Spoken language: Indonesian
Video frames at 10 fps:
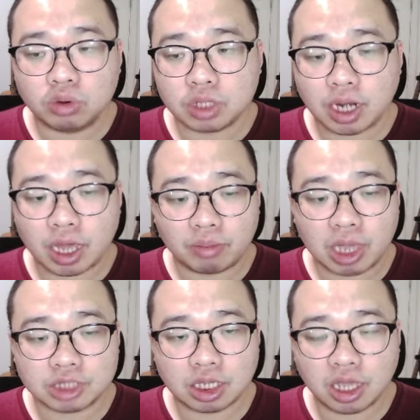dulu,
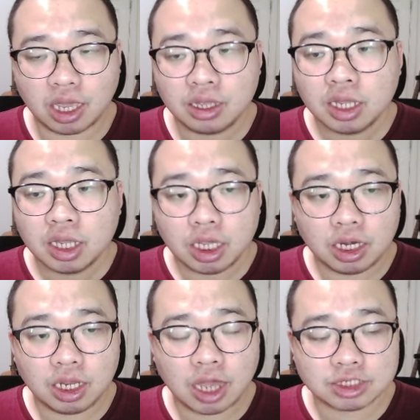tenang. Biasanya
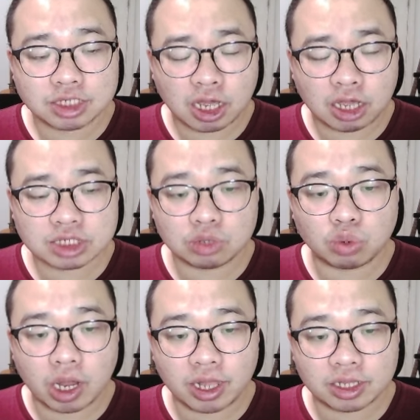ini gacha
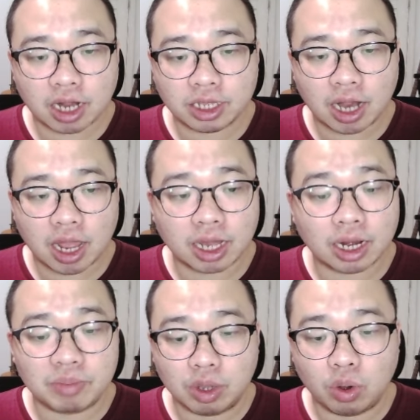satu kali yang terakhir
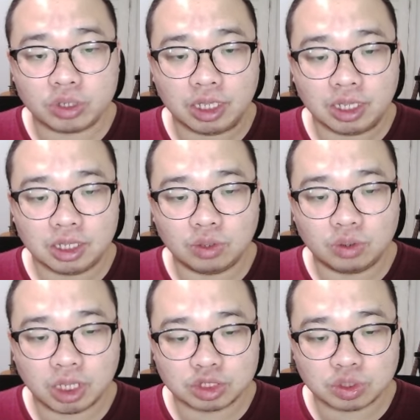akan lebih hoki.
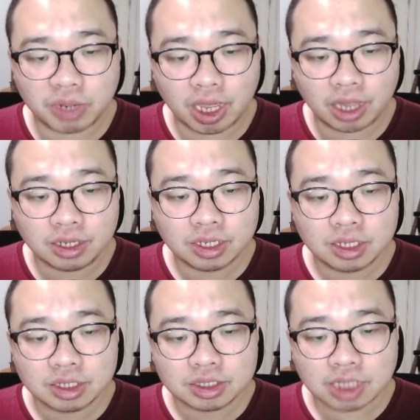Yuk, kita coba ya.
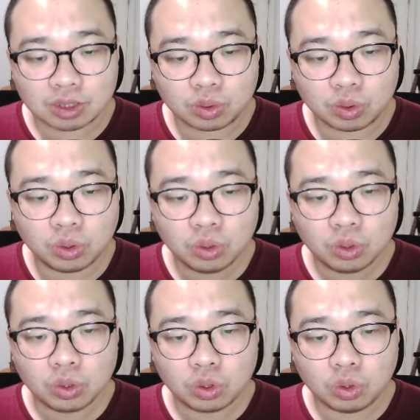Satu,
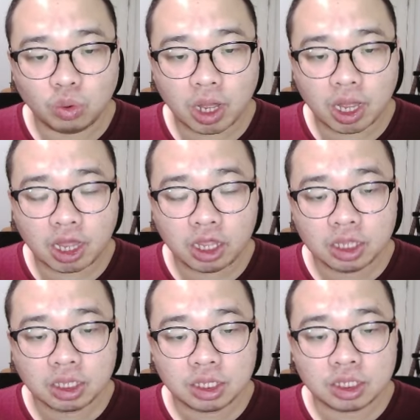dua,